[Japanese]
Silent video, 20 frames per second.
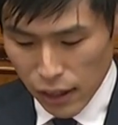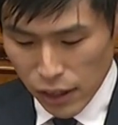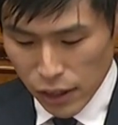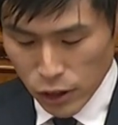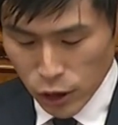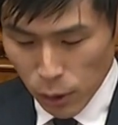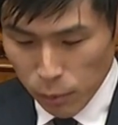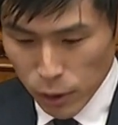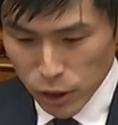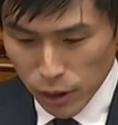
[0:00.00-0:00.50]

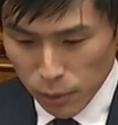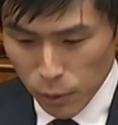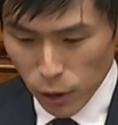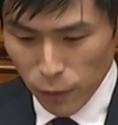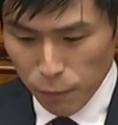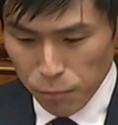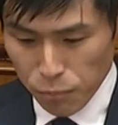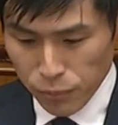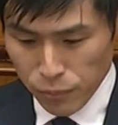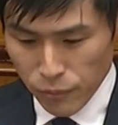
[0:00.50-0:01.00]
そもそ
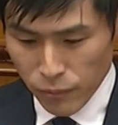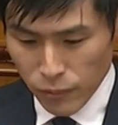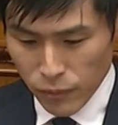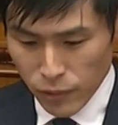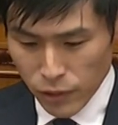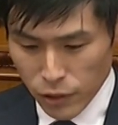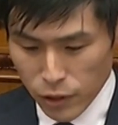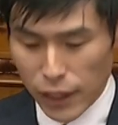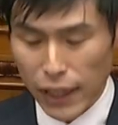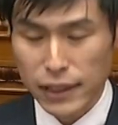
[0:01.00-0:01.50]
も
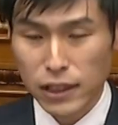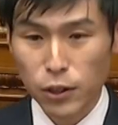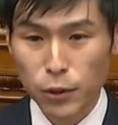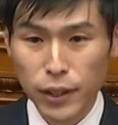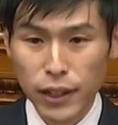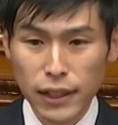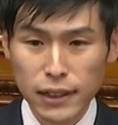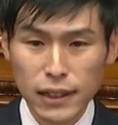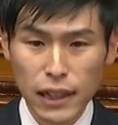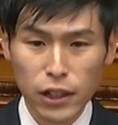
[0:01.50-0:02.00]
暮らしと
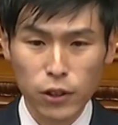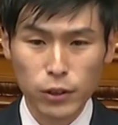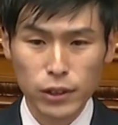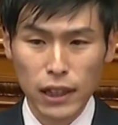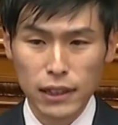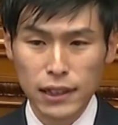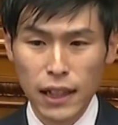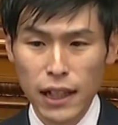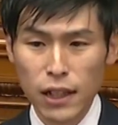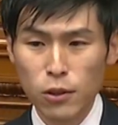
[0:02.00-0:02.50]
経済を
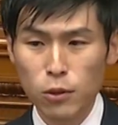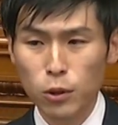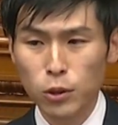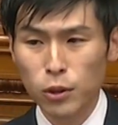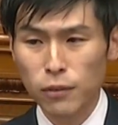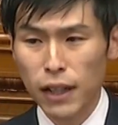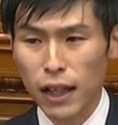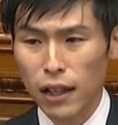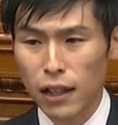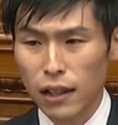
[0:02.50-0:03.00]
支えるこ
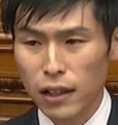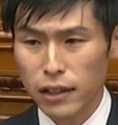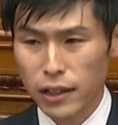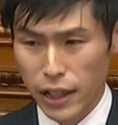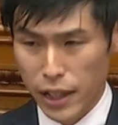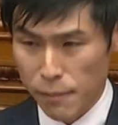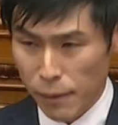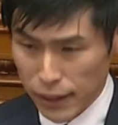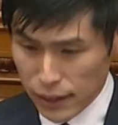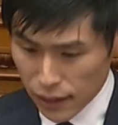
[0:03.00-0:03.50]
とは
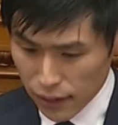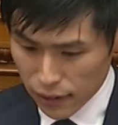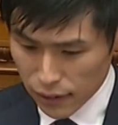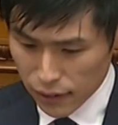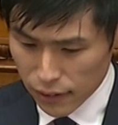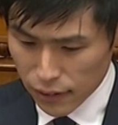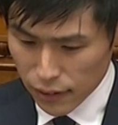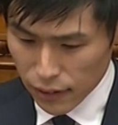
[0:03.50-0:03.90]
できません。